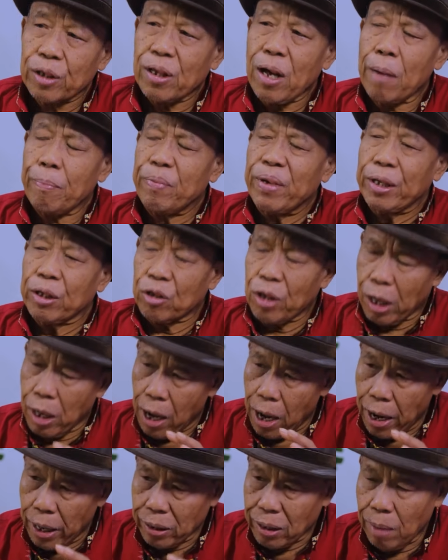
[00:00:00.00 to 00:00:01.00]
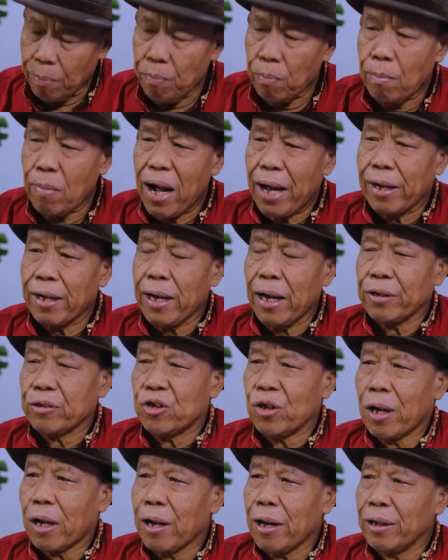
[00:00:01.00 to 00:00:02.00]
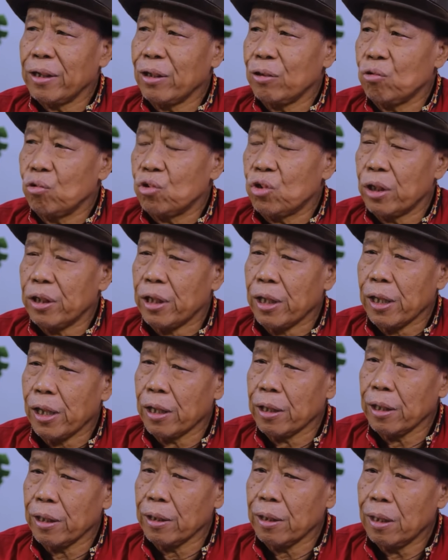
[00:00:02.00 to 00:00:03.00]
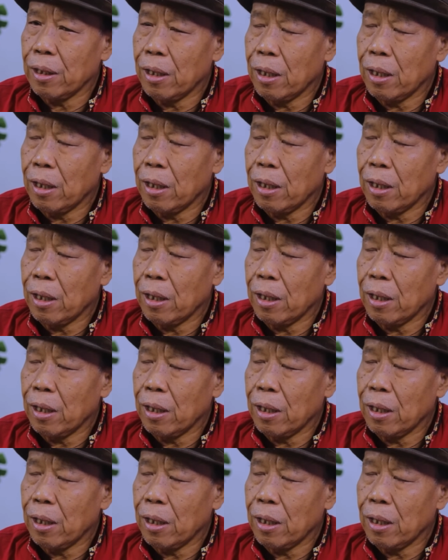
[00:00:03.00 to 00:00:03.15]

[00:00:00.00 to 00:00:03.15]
tapi terhadap makna ajaran itu sendiri.